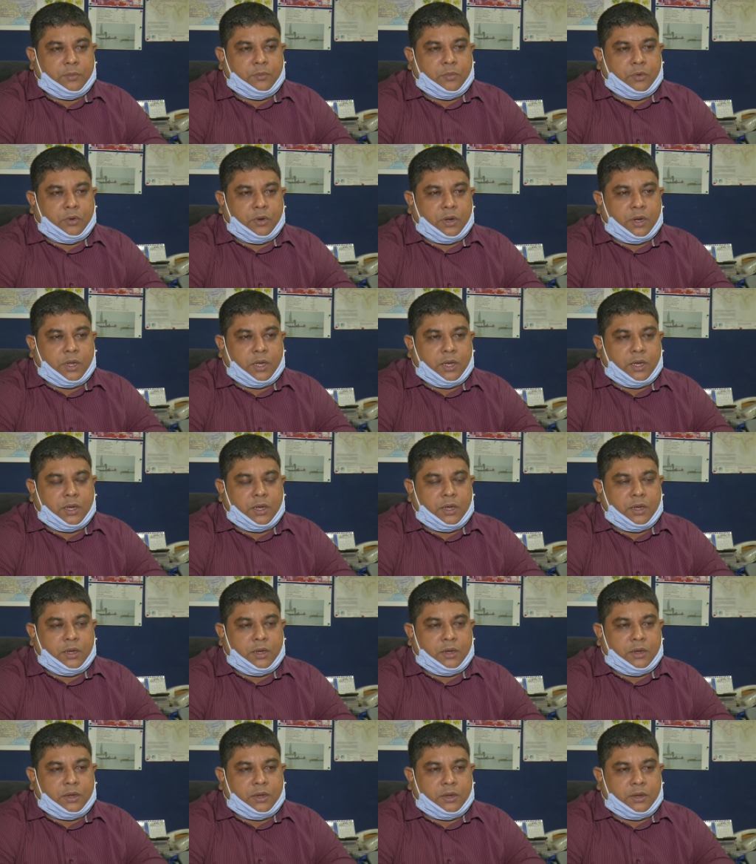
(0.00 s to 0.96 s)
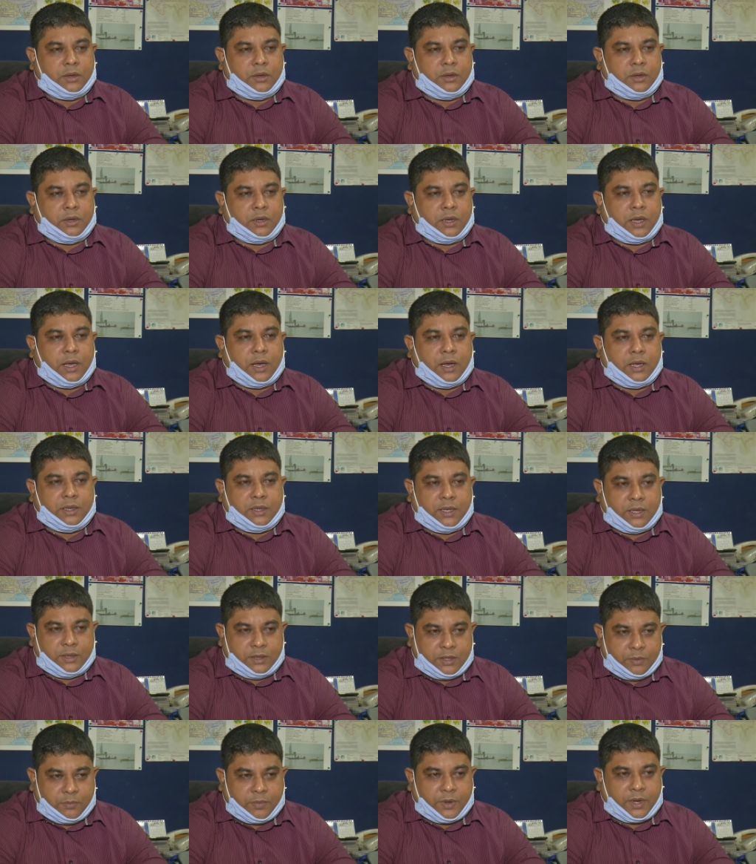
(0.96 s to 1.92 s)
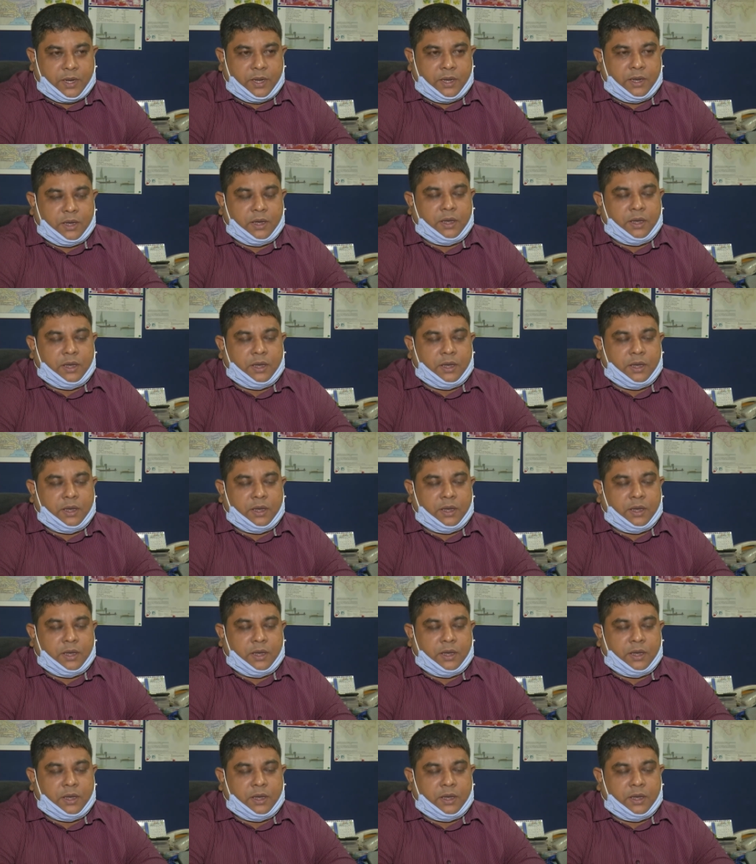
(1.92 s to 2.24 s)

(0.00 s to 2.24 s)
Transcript: বন্যা আঘাত হানতে পারে